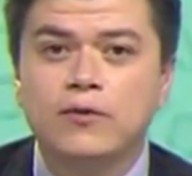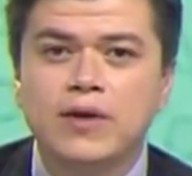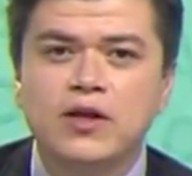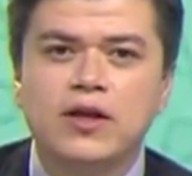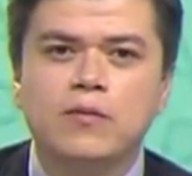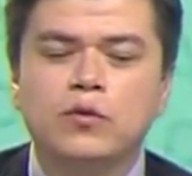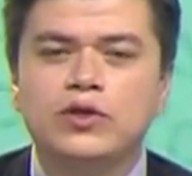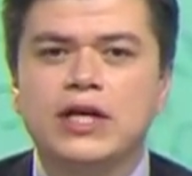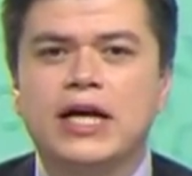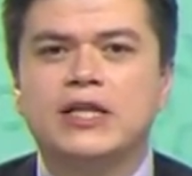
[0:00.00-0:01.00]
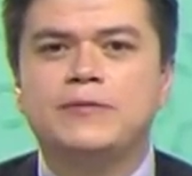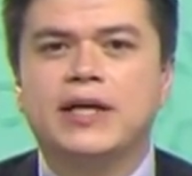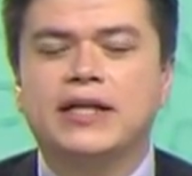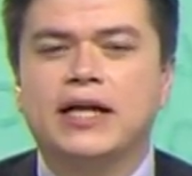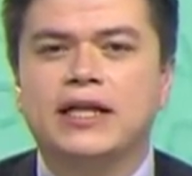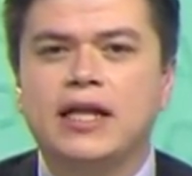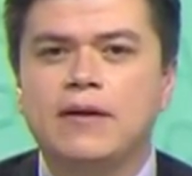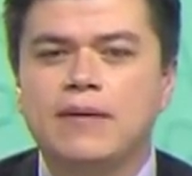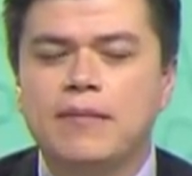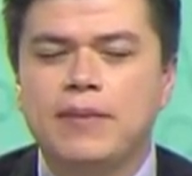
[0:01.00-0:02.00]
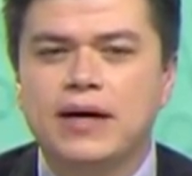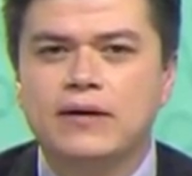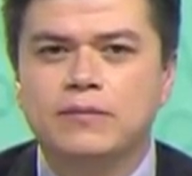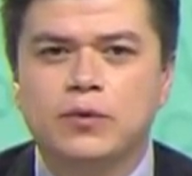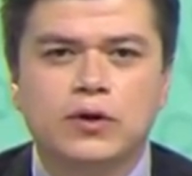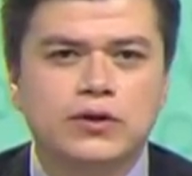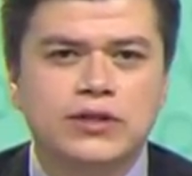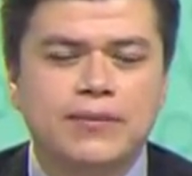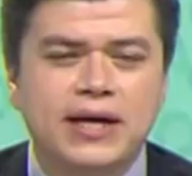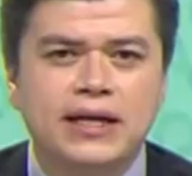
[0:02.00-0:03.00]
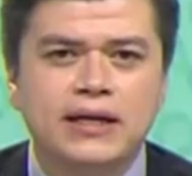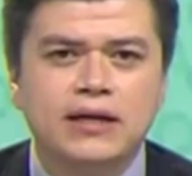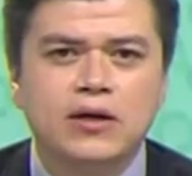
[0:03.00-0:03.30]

en medio de mucha expectativa por saber